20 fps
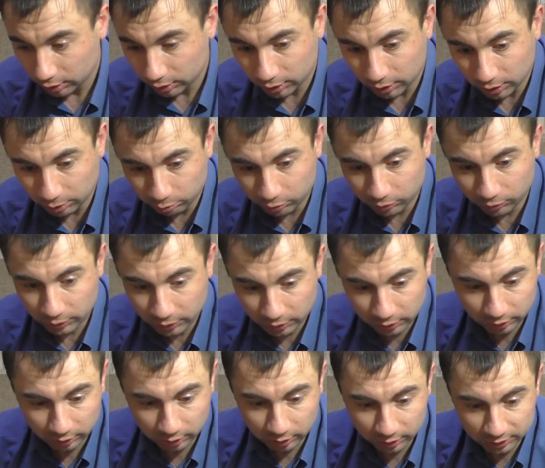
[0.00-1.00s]
Так
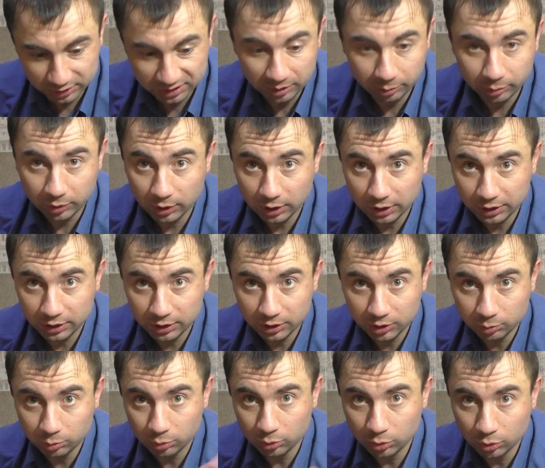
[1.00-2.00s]
бывает, собирать я
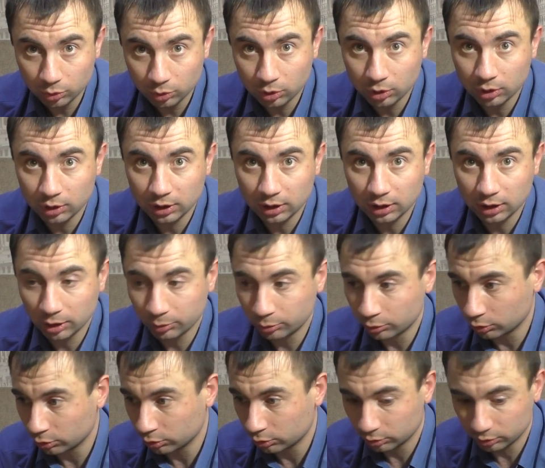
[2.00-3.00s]
не буду на
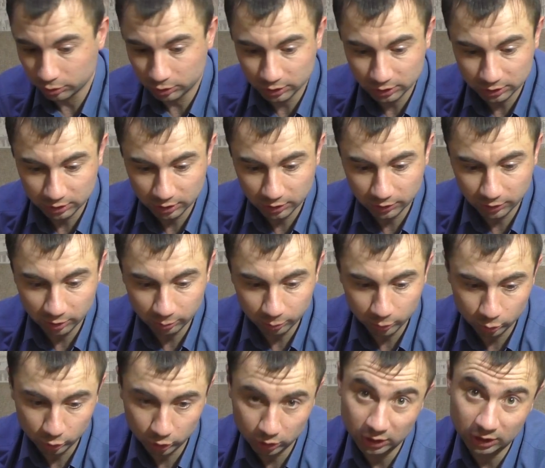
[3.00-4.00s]
камеру. Честно говоря,
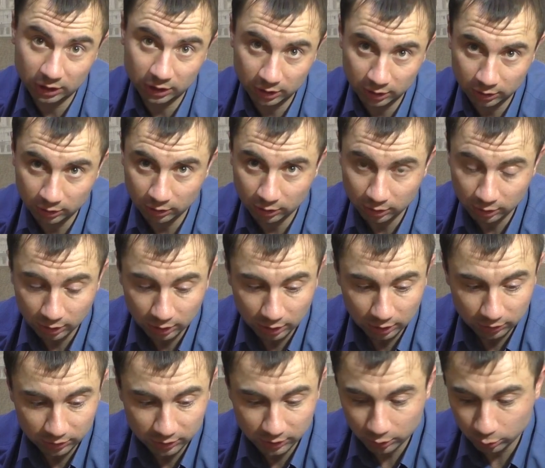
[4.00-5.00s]
мне уже надоело.
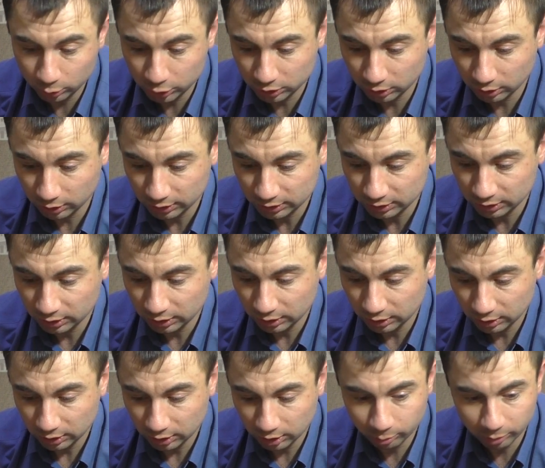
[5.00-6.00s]
В следующий раз
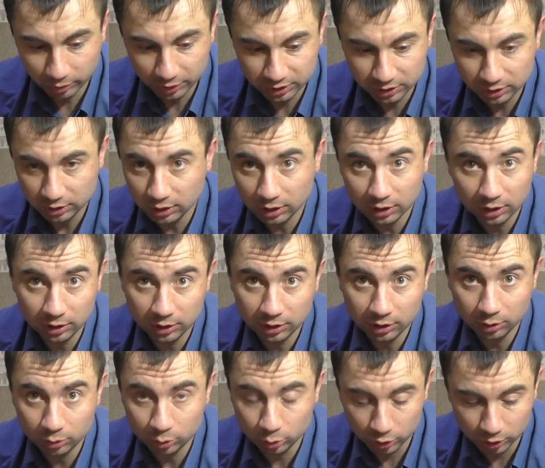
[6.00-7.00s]
эпоксидка я
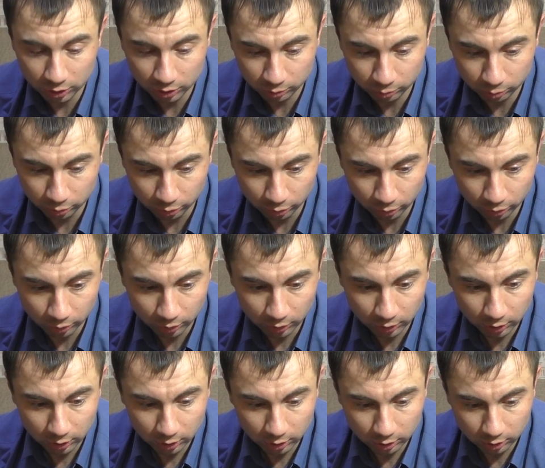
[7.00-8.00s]
делать уже не буду.
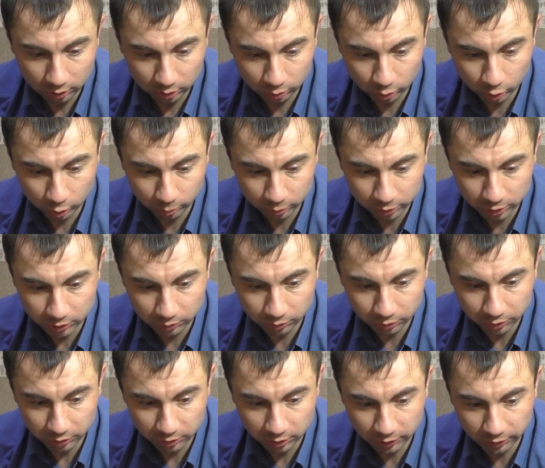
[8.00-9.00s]
Э, кто бы
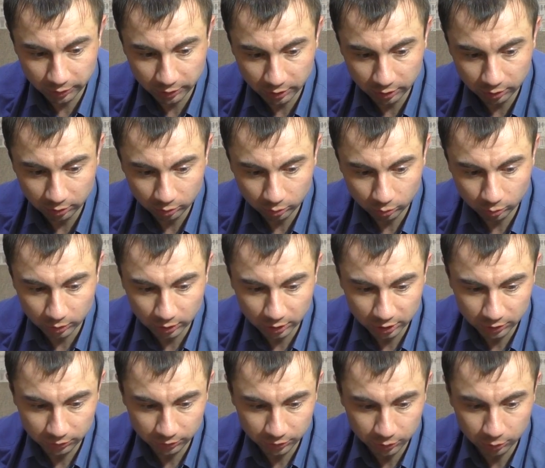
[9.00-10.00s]
чего ни говорил, у
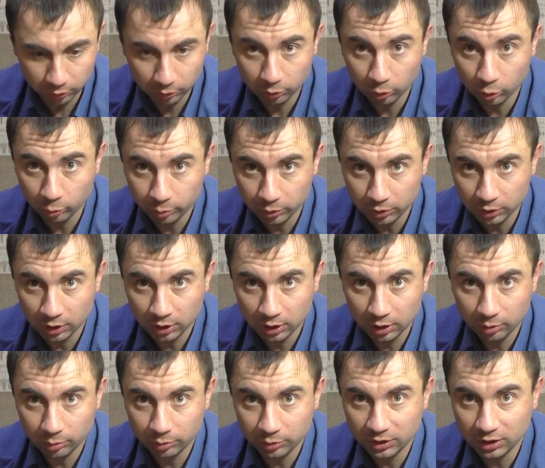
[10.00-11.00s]
каждого свой опыт,
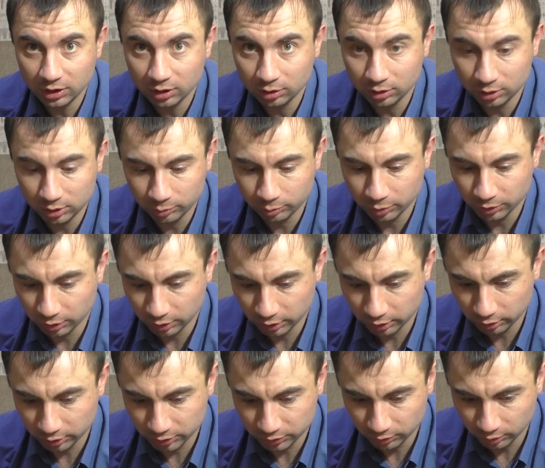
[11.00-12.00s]
мне она не
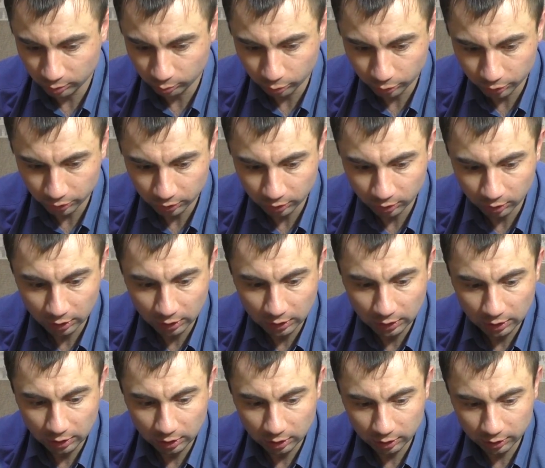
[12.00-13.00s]
понравилась в работе.
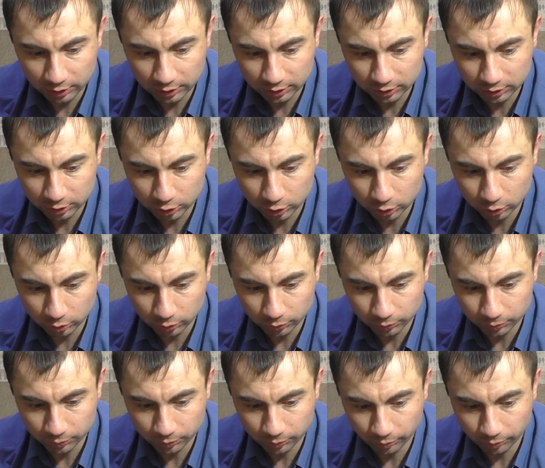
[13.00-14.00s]
А есть еще